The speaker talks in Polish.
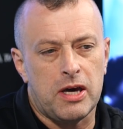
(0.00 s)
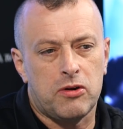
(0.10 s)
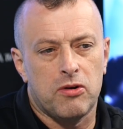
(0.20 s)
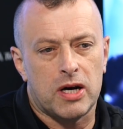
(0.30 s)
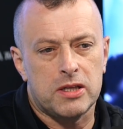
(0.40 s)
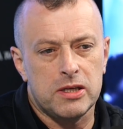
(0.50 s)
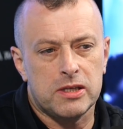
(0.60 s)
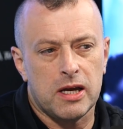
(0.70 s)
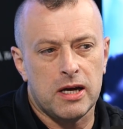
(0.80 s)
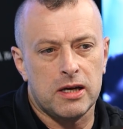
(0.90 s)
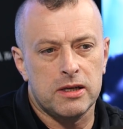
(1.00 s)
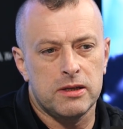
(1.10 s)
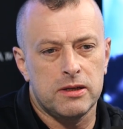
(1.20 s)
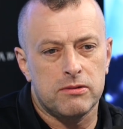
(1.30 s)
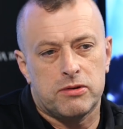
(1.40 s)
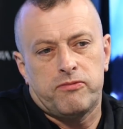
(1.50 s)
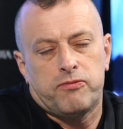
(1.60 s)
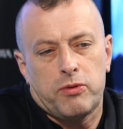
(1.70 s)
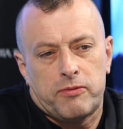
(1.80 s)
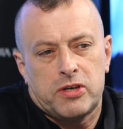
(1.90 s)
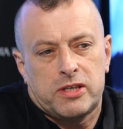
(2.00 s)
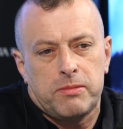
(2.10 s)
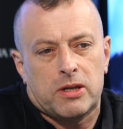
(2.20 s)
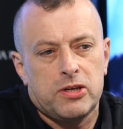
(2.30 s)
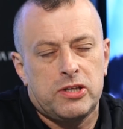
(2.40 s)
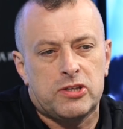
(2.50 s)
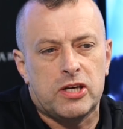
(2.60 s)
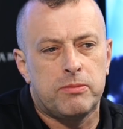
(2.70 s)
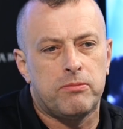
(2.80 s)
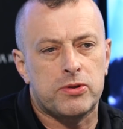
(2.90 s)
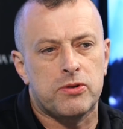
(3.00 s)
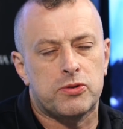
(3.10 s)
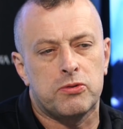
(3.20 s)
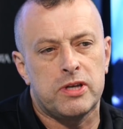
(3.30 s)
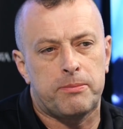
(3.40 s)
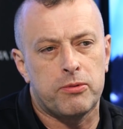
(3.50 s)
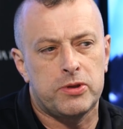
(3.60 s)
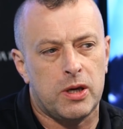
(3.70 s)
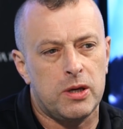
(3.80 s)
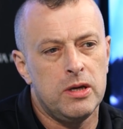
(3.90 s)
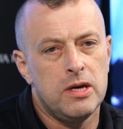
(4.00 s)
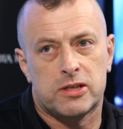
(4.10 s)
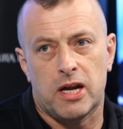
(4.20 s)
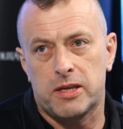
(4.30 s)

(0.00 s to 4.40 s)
jako artysta, y, czy w ogóle wszyscy artyści jesteśmy mocno czuli na punkcie